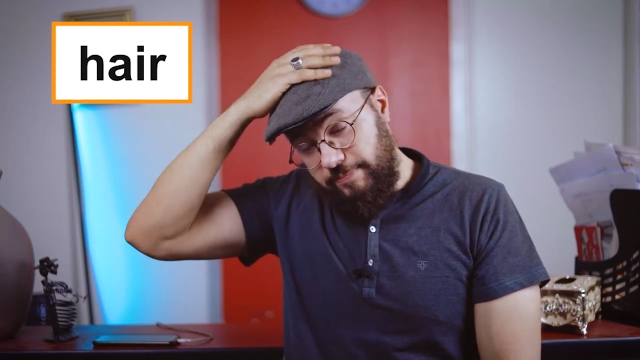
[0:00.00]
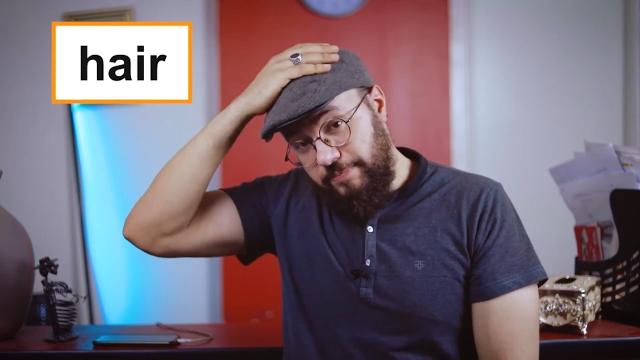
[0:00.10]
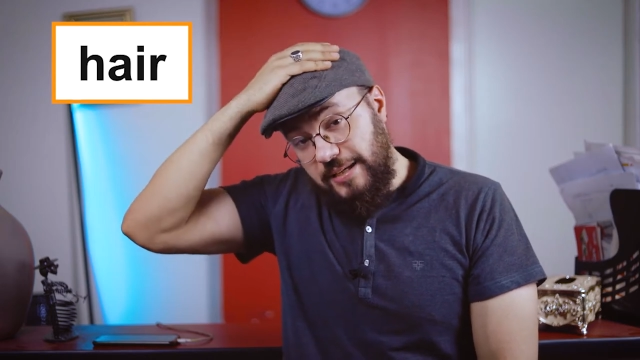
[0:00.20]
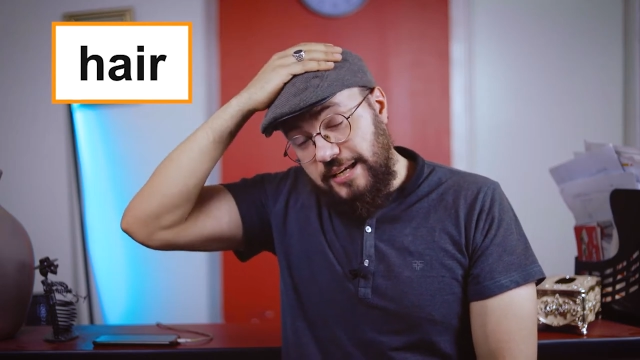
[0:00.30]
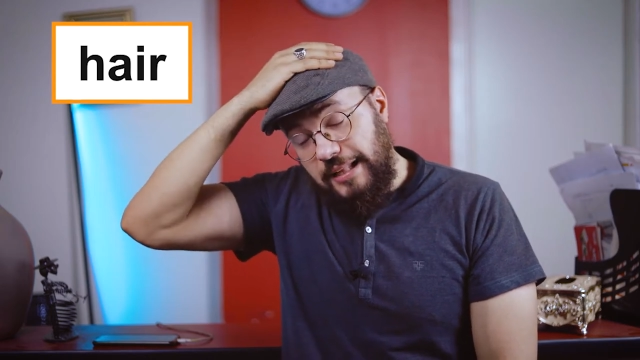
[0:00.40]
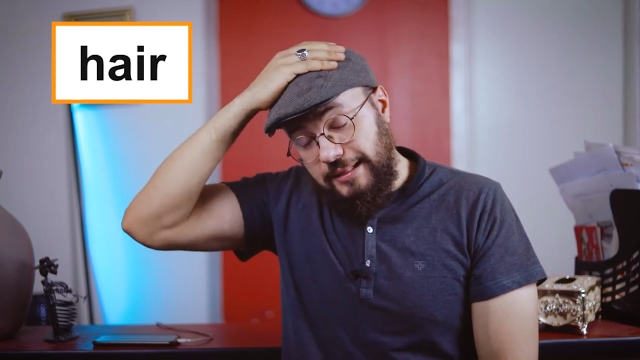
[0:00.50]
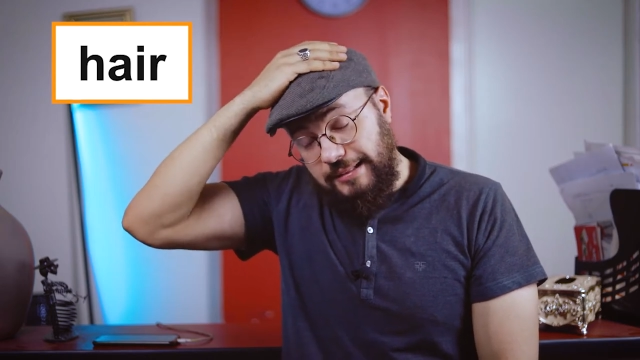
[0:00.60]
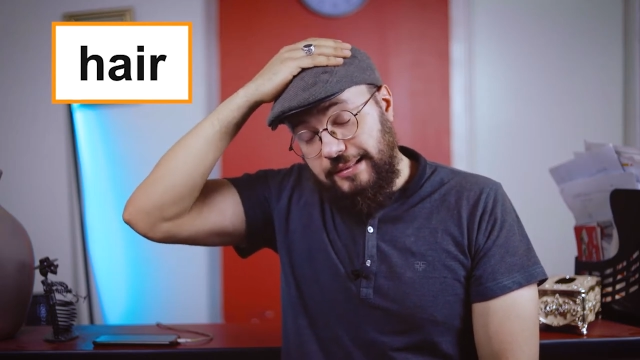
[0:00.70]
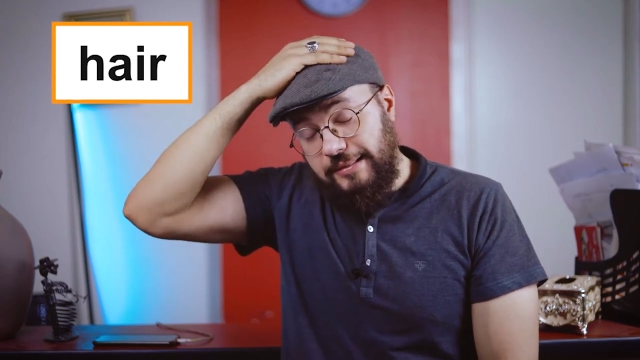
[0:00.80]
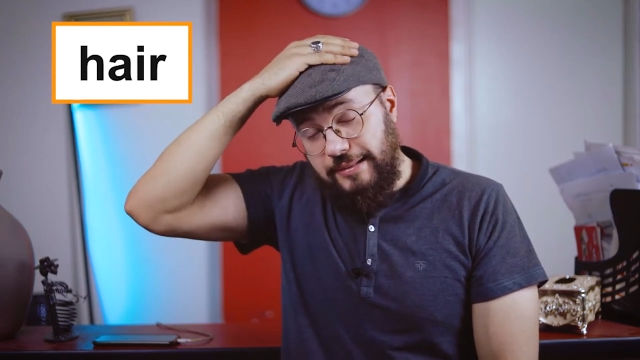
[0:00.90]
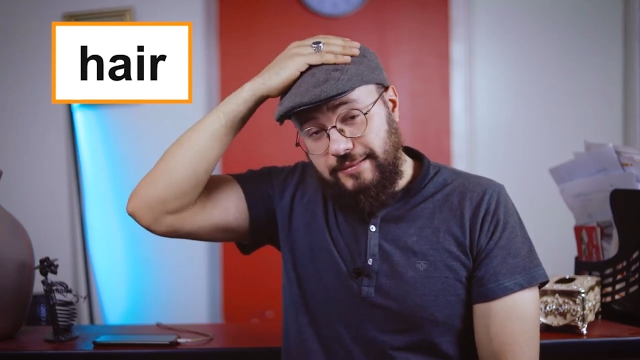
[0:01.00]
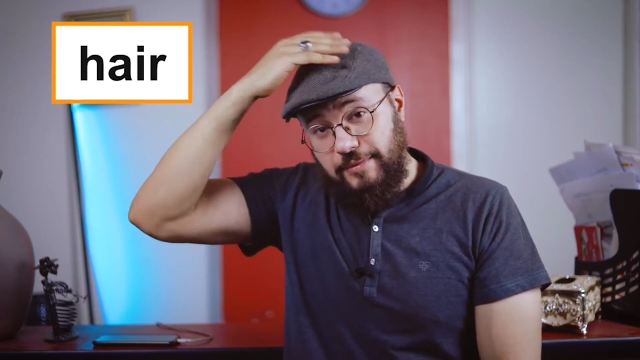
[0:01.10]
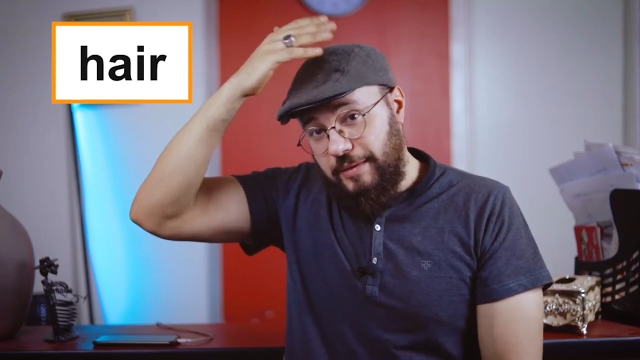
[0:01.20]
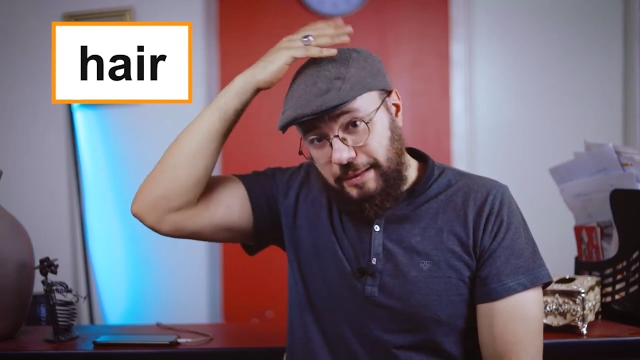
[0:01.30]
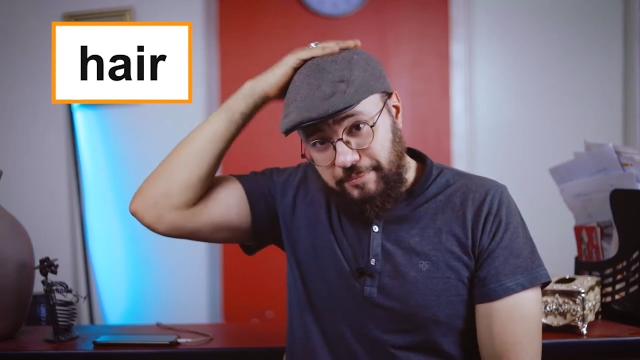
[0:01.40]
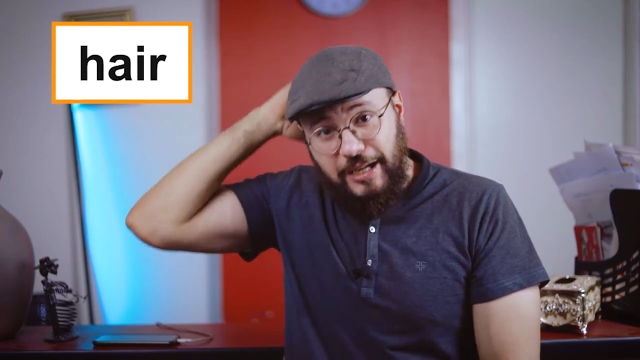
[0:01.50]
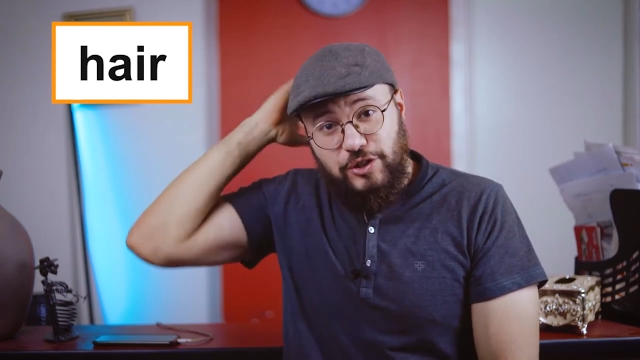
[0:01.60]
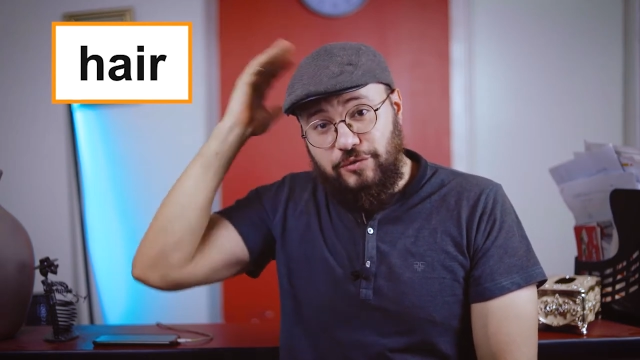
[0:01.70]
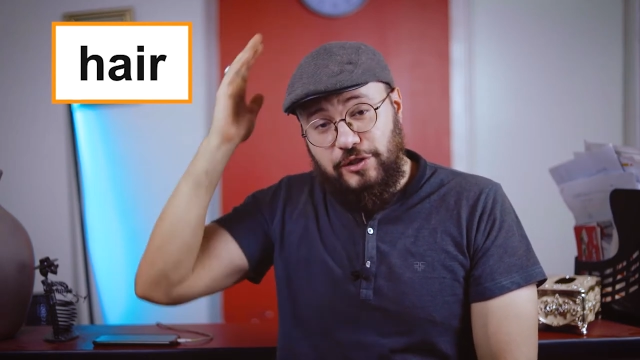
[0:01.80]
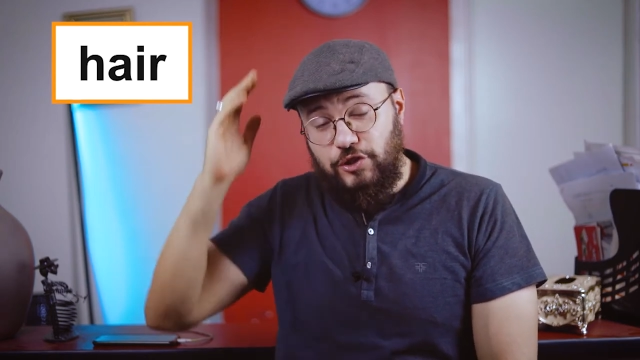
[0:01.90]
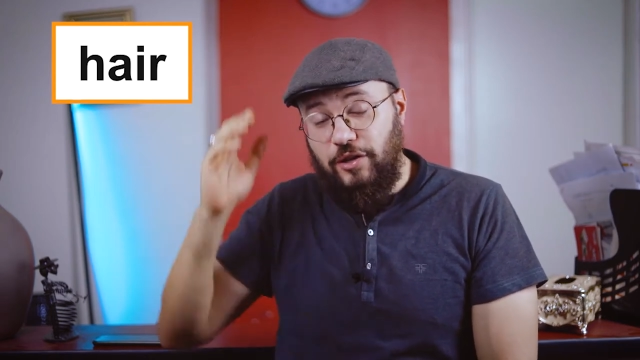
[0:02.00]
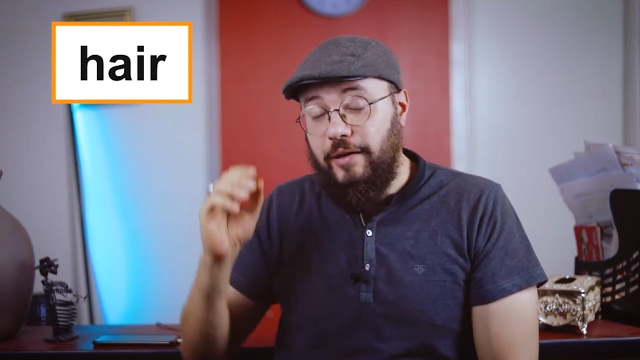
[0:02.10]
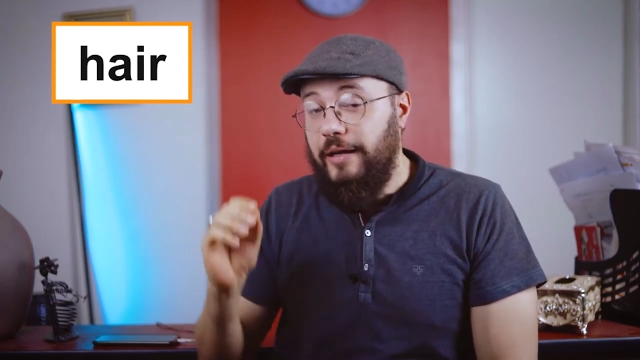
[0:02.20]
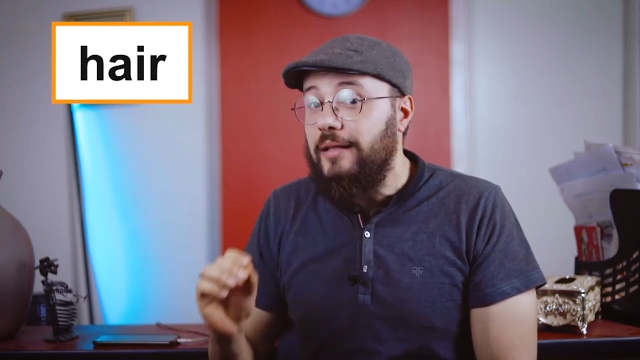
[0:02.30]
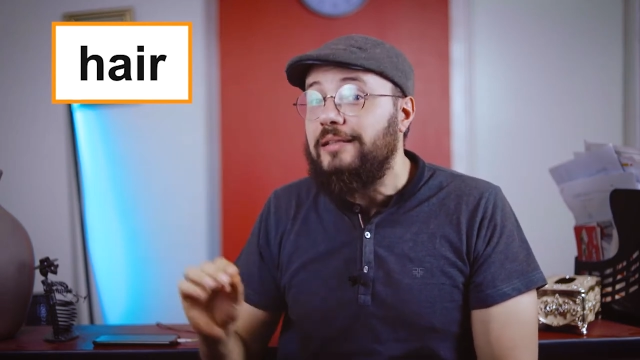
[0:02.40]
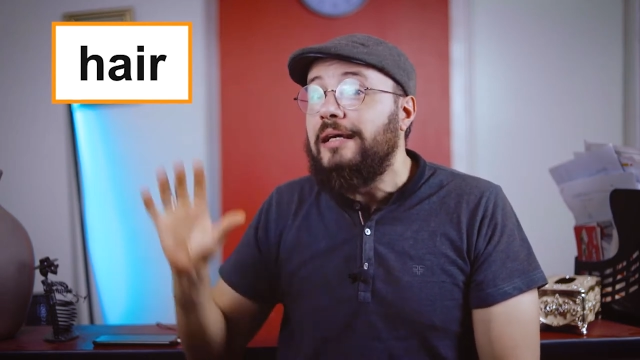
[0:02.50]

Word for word: بزعل جدا ما عادش فيه شعر يعني.